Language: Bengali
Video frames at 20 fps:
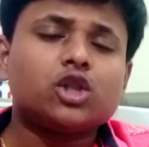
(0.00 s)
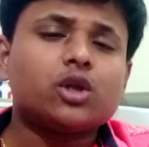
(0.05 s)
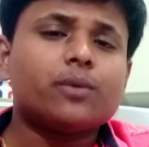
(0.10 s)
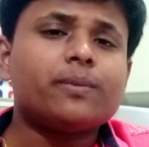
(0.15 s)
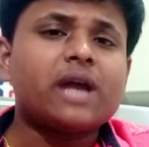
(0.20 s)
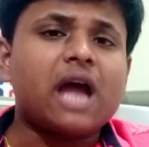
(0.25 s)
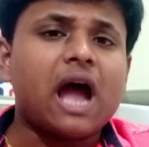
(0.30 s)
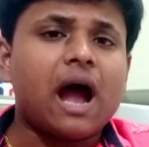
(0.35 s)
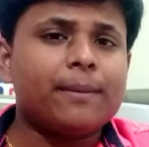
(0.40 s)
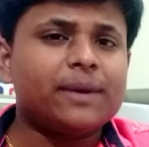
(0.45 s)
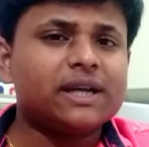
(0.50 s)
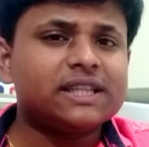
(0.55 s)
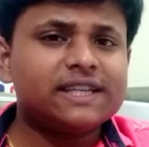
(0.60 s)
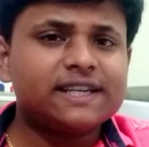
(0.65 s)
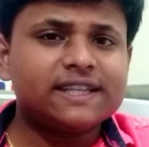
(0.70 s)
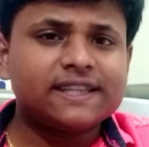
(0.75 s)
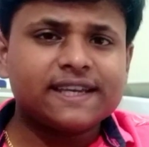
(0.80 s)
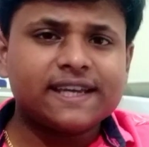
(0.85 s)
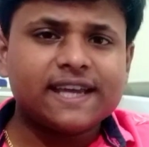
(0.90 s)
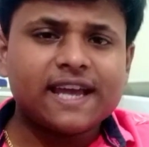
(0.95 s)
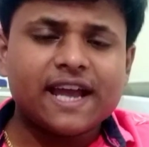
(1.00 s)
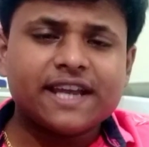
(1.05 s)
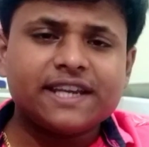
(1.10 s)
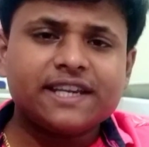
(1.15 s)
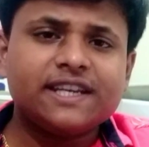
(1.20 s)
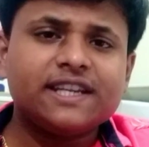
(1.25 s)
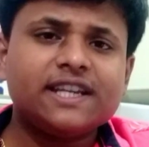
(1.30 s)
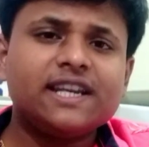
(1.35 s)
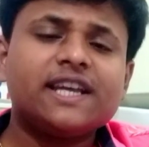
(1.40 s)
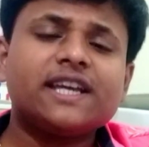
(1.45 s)
তবে আমাদের থেকে
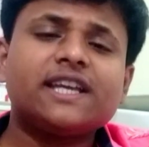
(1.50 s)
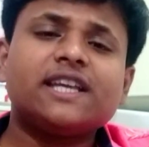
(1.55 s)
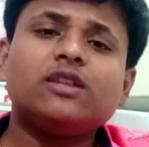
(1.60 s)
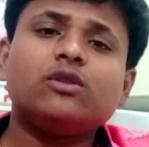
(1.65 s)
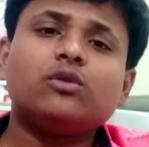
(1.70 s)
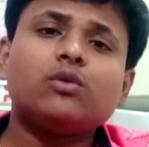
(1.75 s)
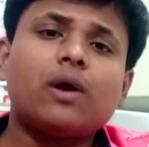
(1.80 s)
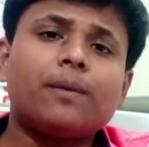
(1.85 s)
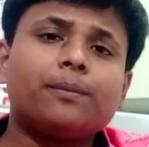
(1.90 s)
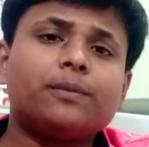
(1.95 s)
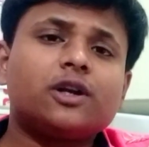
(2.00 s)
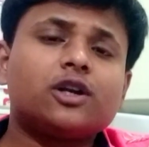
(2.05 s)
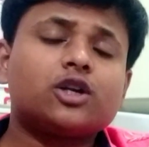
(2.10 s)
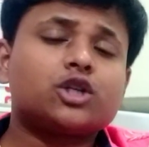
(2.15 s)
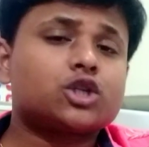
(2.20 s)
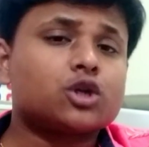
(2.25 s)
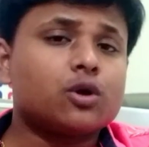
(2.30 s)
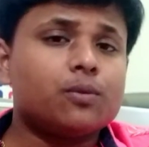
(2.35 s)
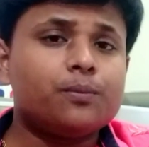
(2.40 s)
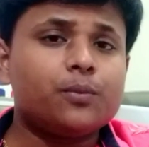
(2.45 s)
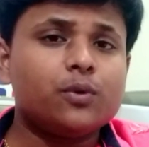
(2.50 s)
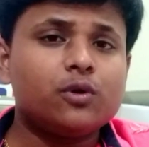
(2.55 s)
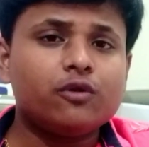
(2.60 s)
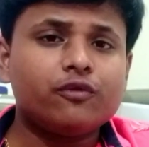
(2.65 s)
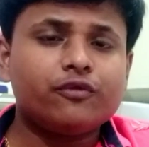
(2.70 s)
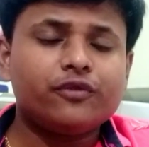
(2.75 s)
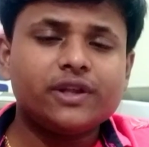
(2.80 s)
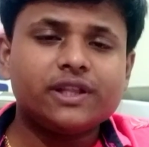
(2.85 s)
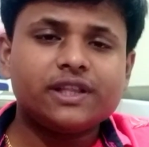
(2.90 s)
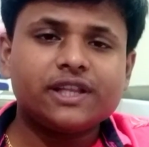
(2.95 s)
আইডি নিলে কিন্তু আপনারা সম্পূর্ণ
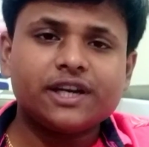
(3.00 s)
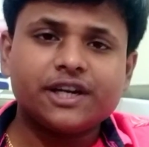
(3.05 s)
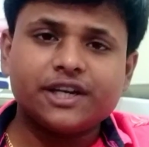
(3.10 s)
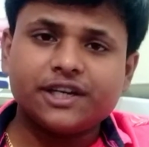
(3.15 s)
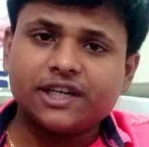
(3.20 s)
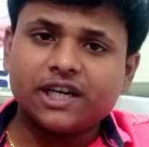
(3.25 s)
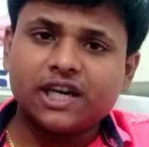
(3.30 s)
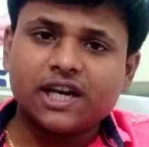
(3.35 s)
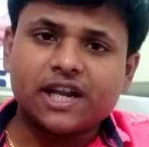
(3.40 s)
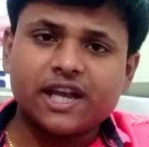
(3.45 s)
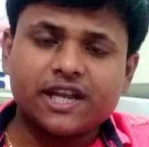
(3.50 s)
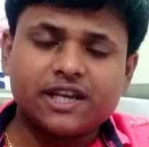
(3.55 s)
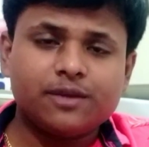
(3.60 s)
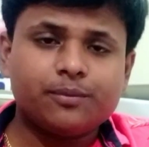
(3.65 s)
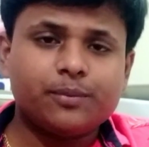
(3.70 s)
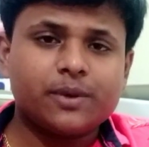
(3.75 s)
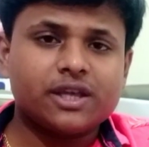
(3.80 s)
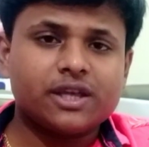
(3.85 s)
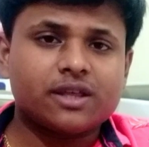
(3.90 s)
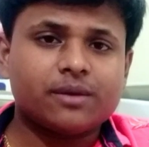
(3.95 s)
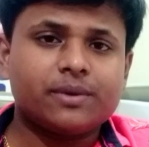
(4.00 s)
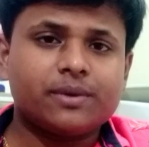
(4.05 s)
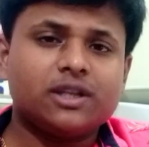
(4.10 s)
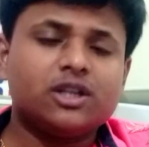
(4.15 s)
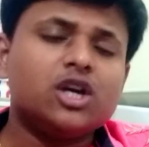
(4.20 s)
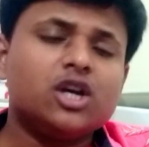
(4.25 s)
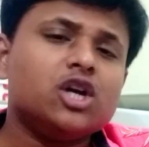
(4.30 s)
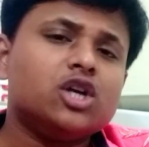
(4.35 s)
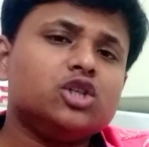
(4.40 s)
ফ্রিতে রিটেলার আইডি পেয়ে যাবেন